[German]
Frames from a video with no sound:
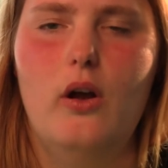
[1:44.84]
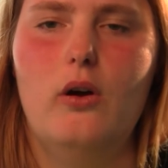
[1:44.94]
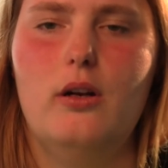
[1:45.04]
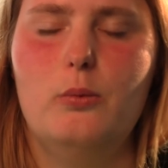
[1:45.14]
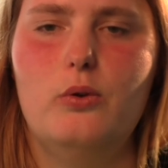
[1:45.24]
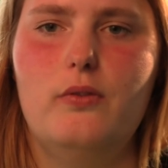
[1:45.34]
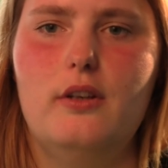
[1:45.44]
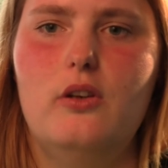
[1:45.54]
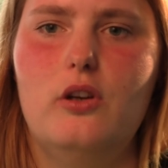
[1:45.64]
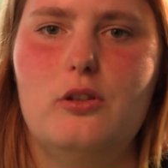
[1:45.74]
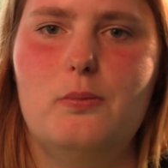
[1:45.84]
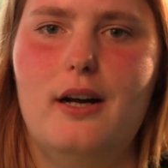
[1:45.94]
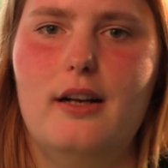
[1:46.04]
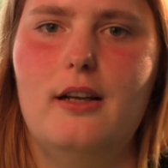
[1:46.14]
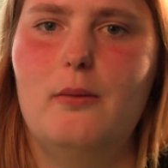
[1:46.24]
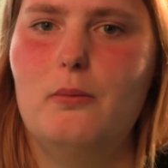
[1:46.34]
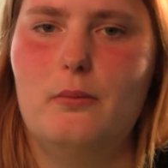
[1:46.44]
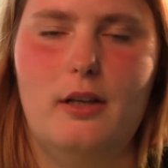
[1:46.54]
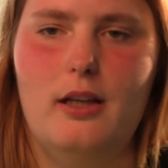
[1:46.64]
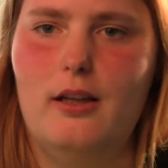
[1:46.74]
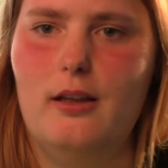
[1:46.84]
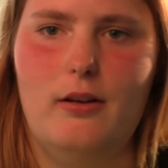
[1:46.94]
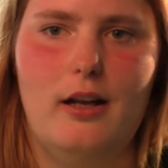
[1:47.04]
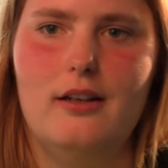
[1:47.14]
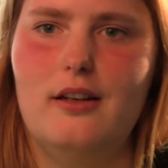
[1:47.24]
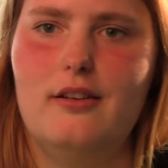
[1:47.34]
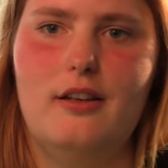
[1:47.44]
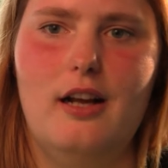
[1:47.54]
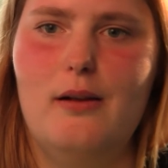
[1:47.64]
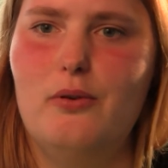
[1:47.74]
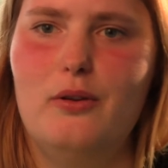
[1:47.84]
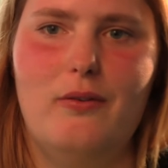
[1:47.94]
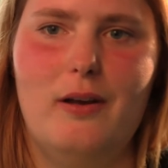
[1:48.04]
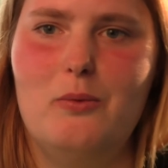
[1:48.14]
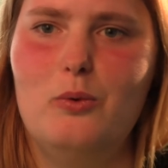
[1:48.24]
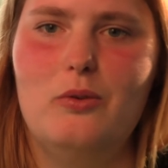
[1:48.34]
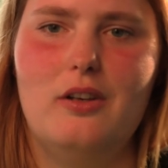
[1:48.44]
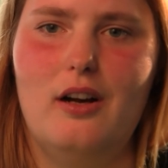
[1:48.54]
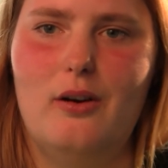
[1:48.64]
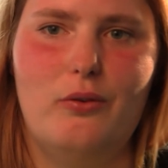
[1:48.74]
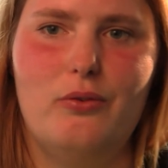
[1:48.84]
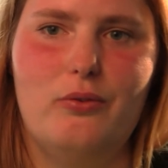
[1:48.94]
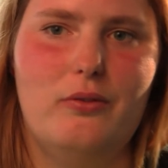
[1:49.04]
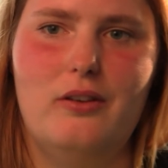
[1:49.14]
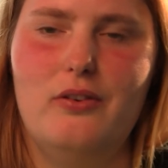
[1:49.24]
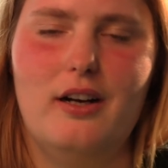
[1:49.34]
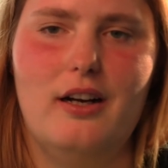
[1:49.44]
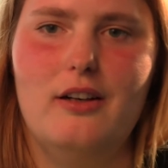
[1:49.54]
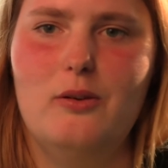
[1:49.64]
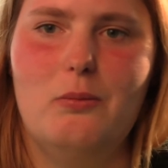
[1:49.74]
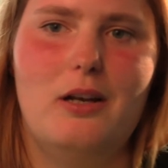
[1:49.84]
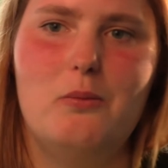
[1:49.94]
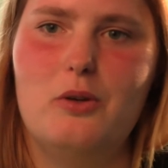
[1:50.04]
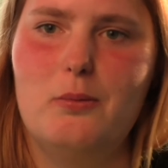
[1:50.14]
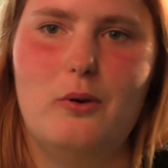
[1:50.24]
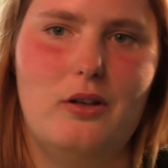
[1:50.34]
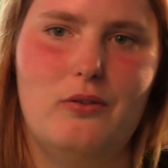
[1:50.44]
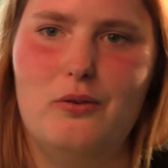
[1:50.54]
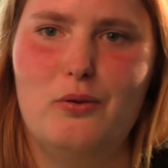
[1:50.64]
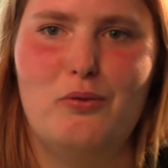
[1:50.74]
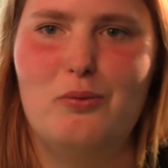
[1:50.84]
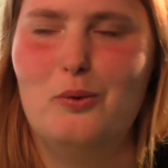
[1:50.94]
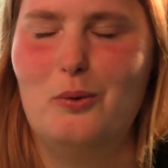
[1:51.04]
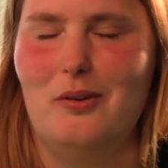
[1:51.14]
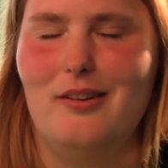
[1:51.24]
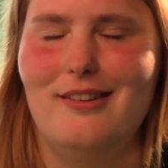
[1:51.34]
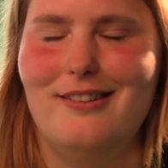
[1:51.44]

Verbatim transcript: und dann mussten wir die Deutsche Bahn nehmen. Ich hatte das innerhalb von zwei Minuten drauf, die Fahrkarte, und meine Mutter braucht dafür fünf Minuten.